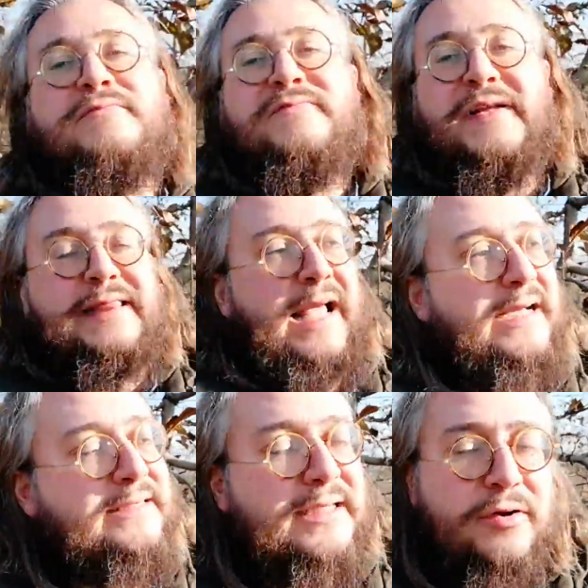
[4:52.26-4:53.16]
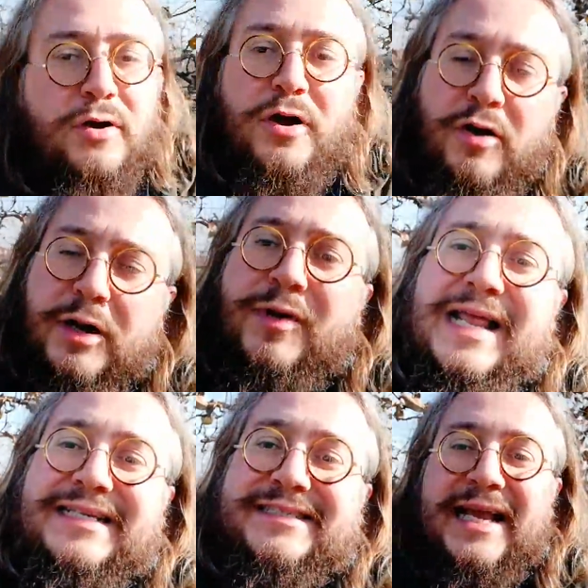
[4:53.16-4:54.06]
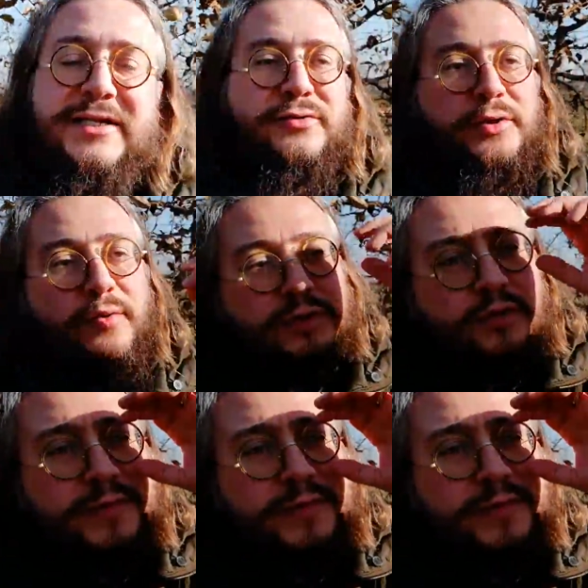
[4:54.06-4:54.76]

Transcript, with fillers: Fantastico. Ora qual è il senso di questo